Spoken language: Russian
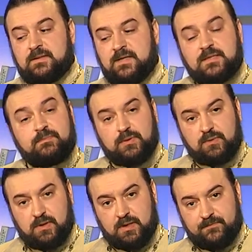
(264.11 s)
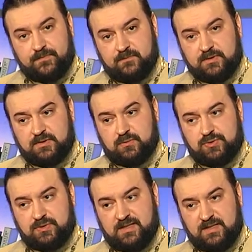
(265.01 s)
Это плохо, потому
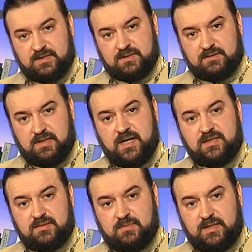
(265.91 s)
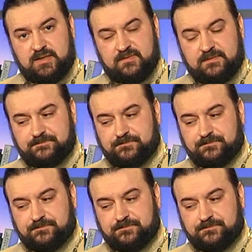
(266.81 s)
что это антимолитва.